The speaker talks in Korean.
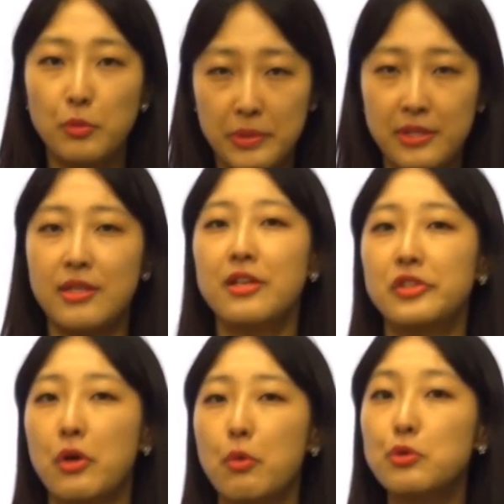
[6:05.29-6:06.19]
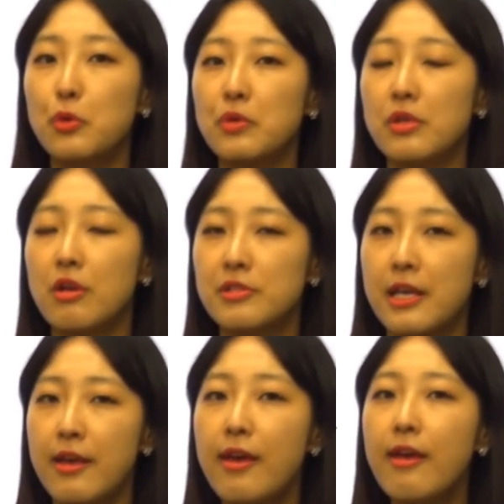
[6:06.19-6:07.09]
비슷하죠. 고속
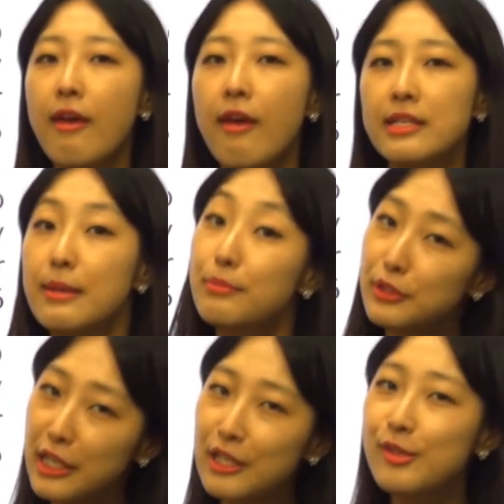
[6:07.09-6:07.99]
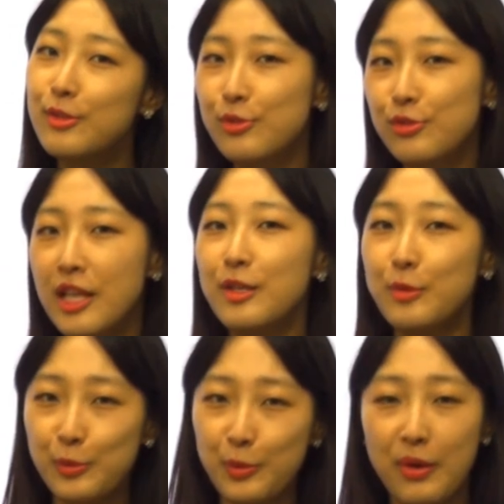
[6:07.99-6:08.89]
열차의 3분의 1 수준의
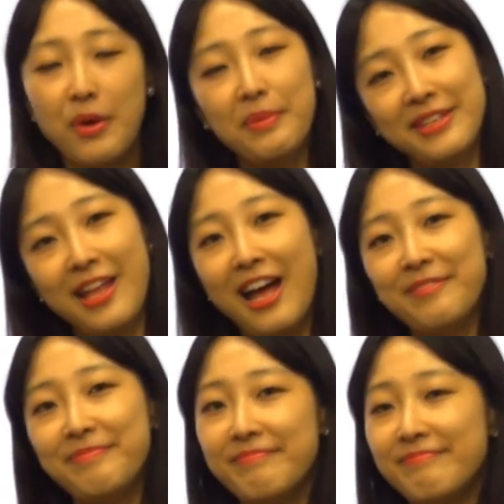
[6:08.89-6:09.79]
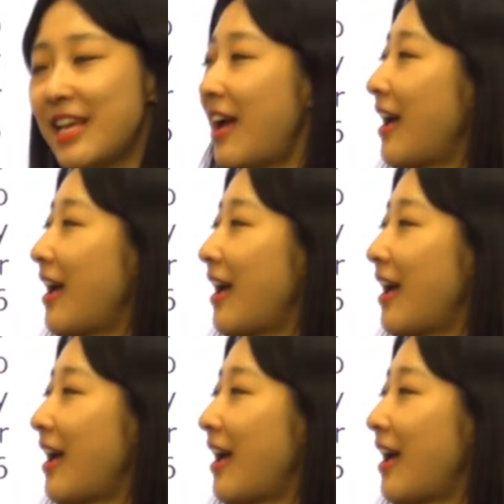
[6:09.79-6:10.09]
속도라고 합니다. 자,